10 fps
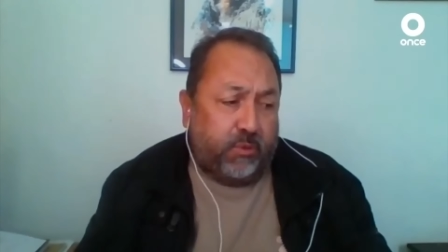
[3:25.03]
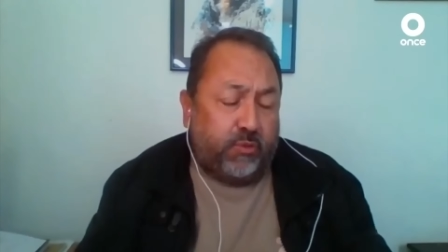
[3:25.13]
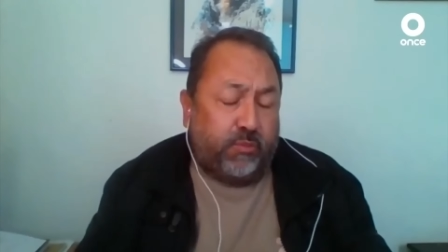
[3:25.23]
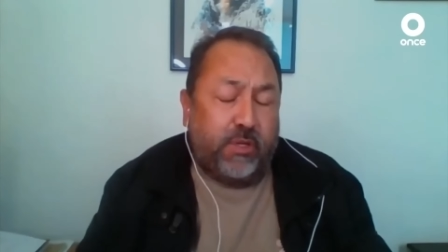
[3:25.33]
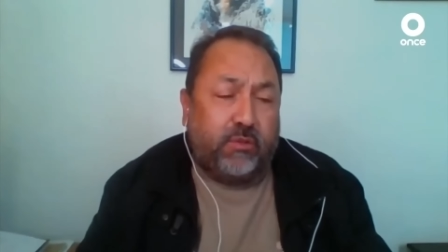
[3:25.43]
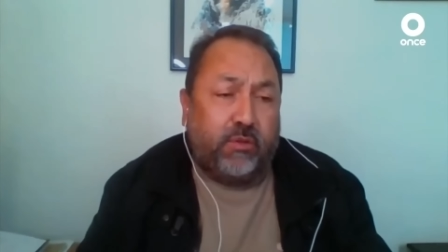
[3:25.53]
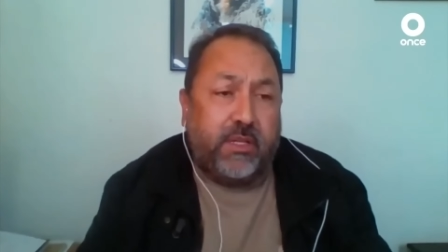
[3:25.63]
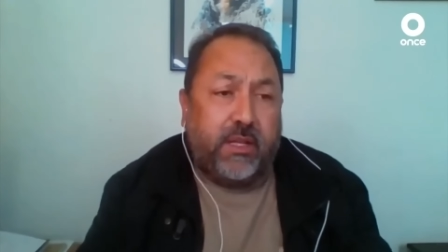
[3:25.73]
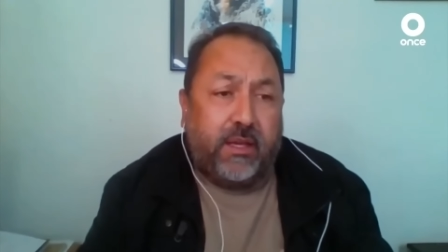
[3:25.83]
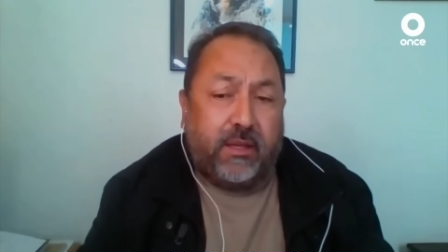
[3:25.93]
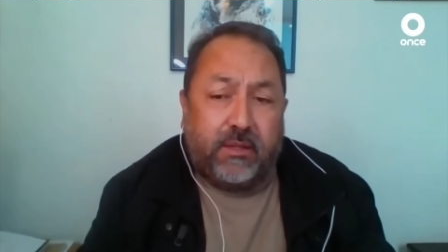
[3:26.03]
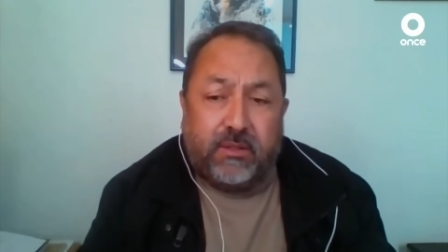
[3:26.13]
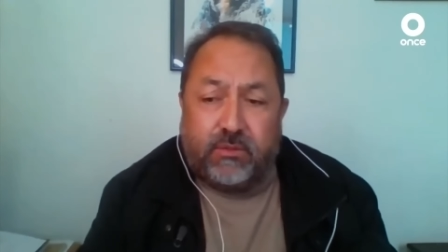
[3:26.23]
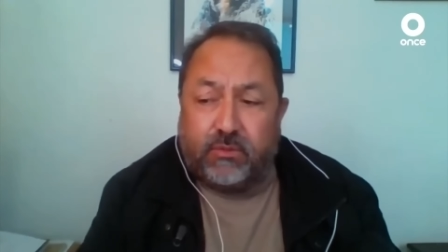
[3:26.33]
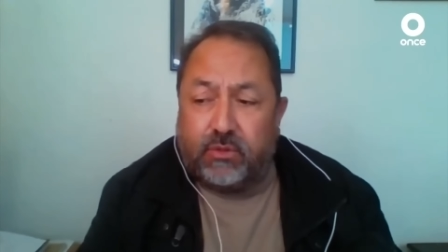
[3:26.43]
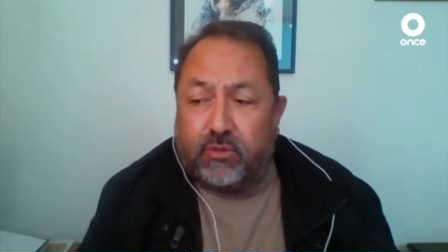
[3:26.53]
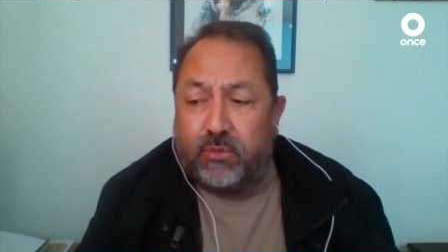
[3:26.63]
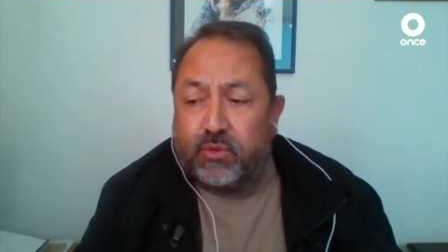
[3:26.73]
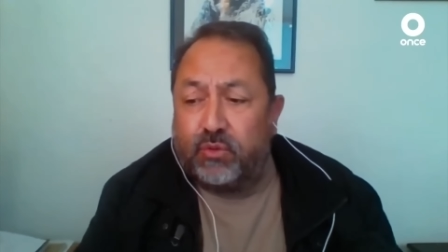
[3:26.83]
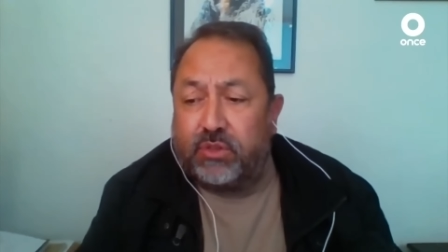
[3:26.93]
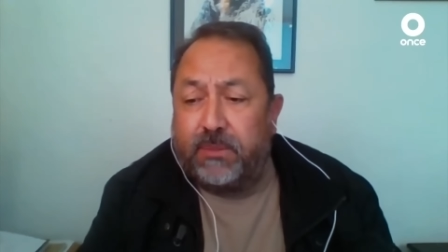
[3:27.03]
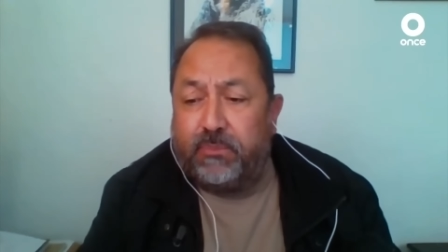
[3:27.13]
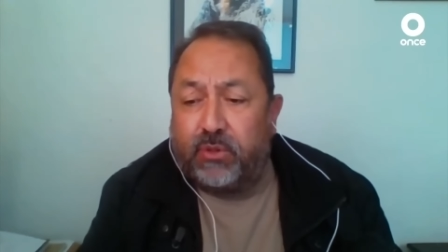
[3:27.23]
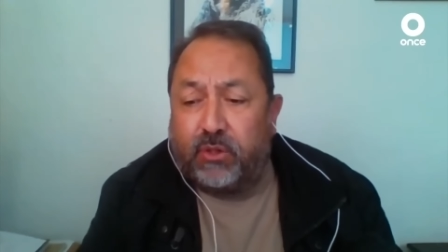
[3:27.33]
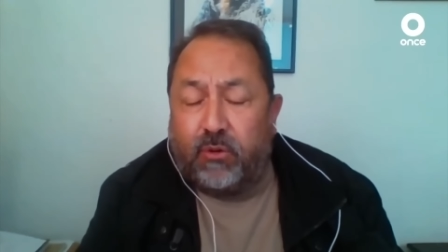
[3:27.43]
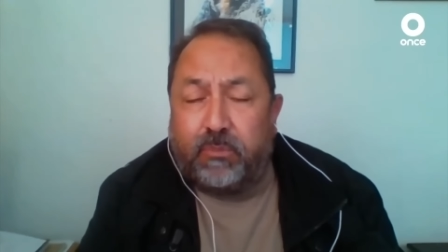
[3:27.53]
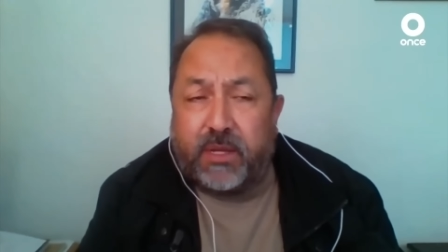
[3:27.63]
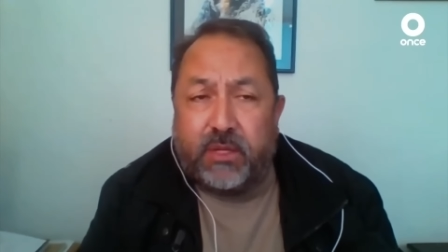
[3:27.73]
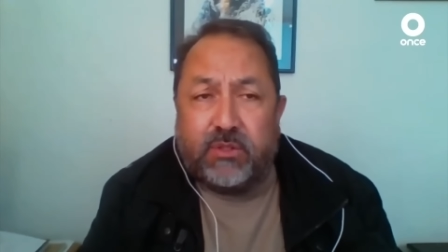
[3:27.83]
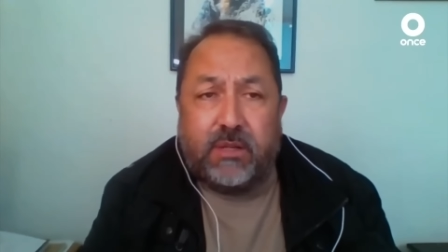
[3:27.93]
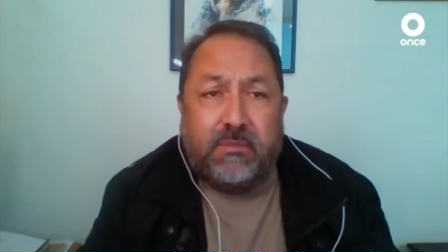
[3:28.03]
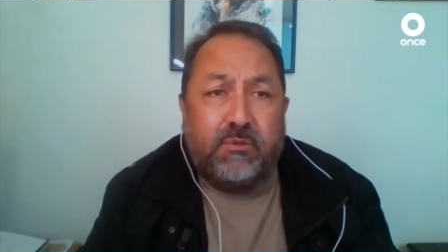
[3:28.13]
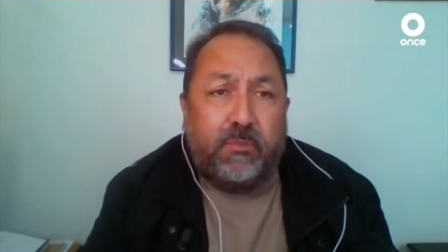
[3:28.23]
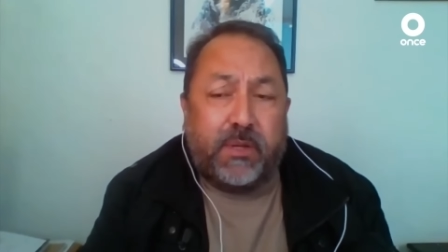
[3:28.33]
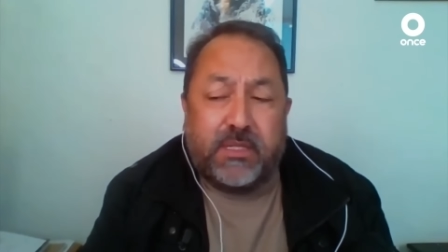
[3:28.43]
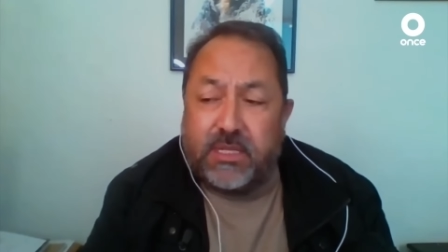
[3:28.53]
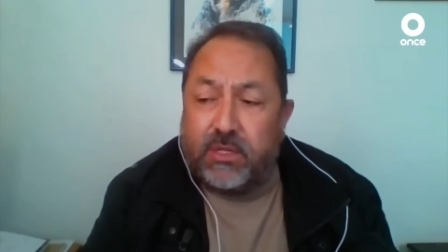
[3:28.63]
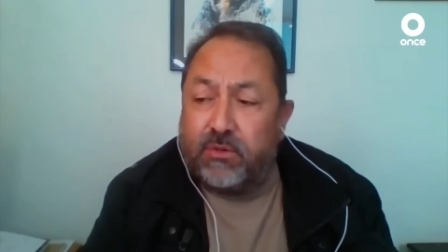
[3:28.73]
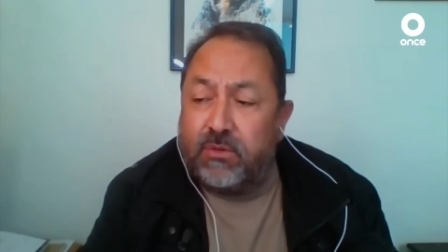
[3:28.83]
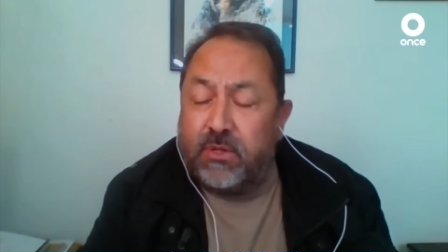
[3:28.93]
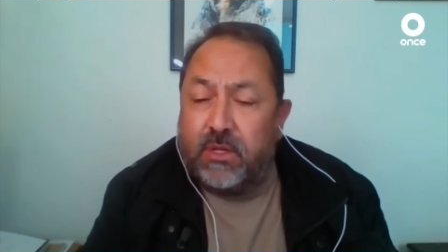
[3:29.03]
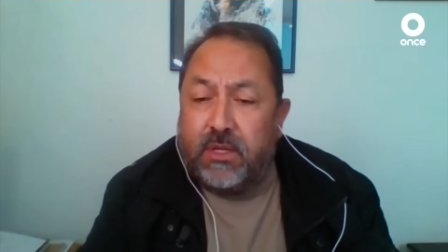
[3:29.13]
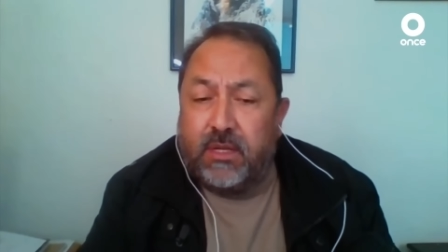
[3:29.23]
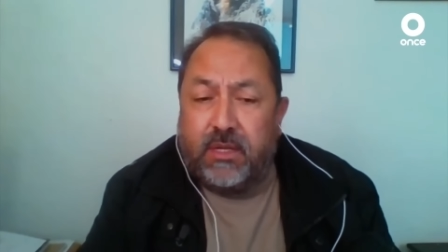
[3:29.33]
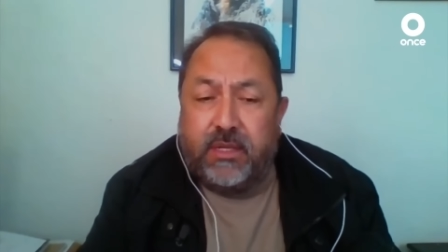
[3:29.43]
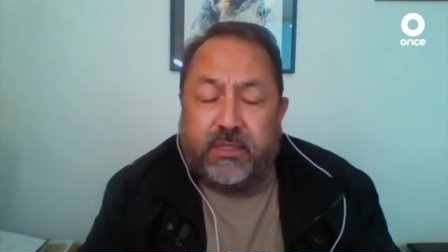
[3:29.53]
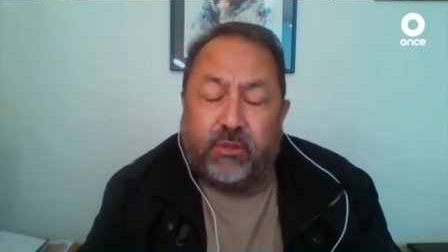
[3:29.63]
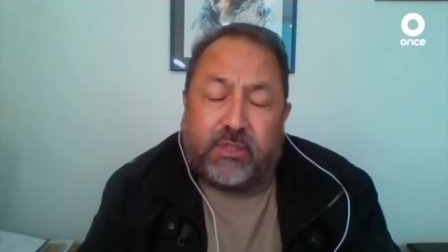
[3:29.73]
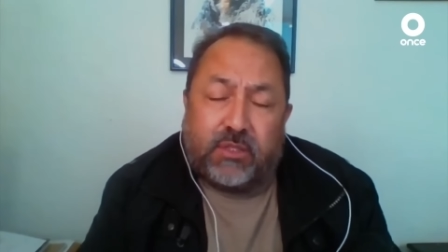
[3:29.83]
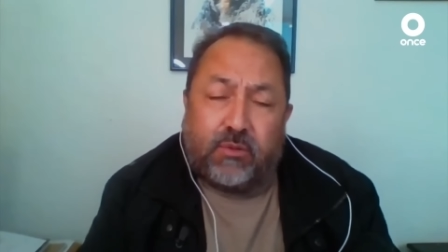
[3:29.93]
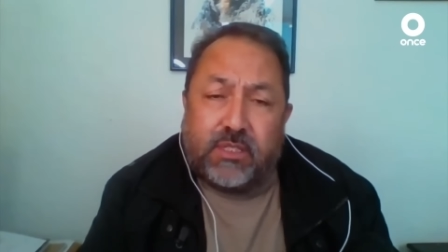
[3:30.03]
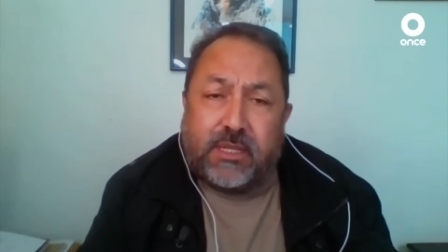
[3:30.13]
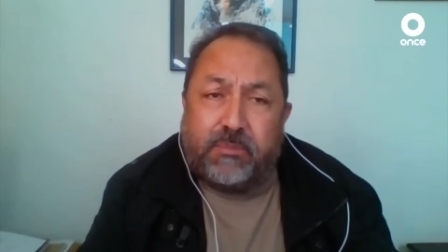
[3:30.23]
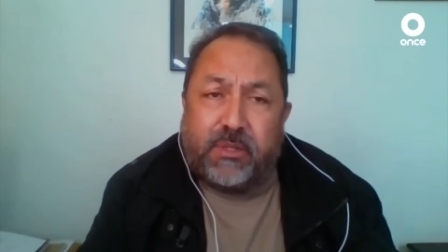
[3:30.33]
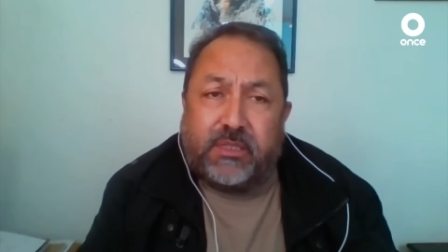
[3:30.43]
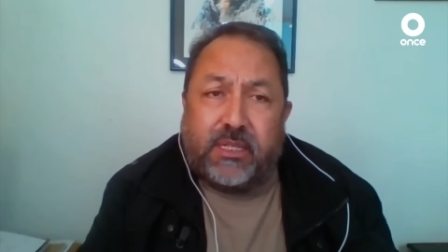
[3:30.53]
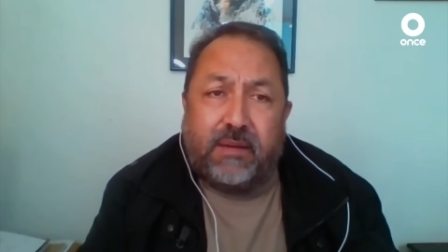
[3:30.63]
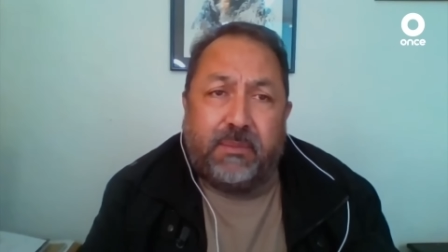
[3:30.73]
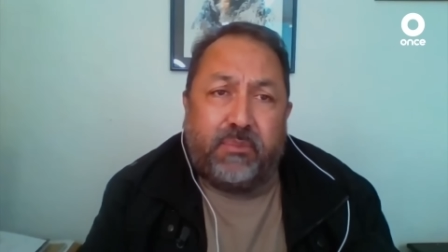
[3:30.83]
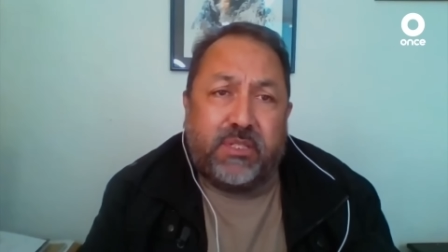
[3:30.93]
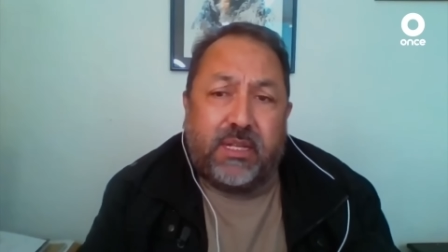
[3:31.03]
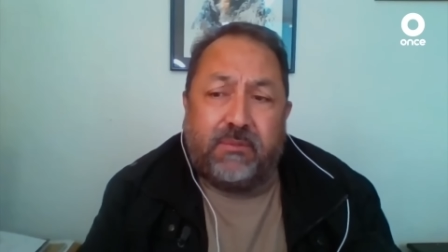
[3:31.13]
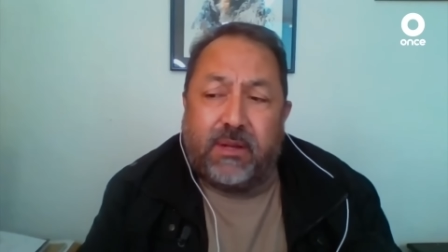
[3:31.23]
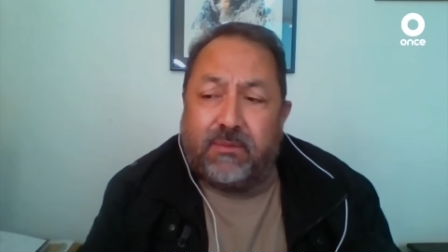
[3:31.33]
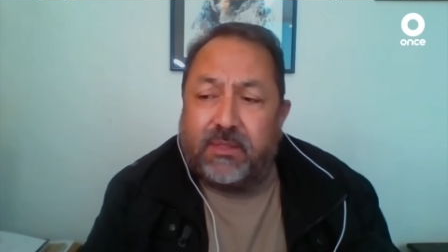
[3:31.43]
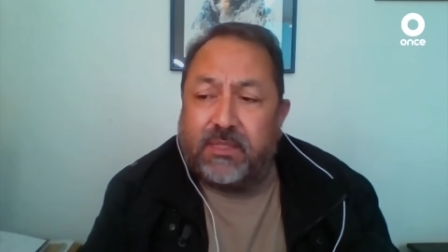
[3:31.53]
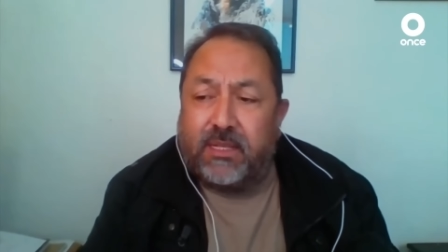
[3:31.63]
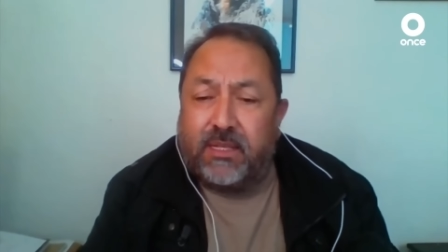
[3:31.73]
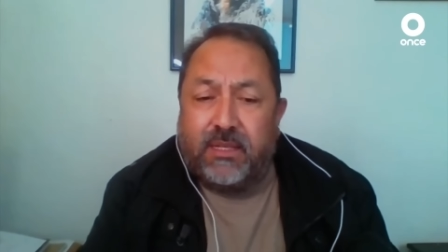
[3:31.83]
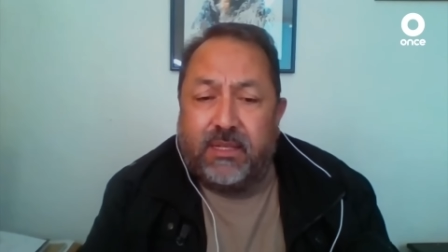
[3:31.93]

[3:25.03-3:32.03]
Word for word: supuesto, era, estuvimos un tiempo de compañeros en el mismo pasillo y entre otras cosas que platicaba, pues él hablaba de,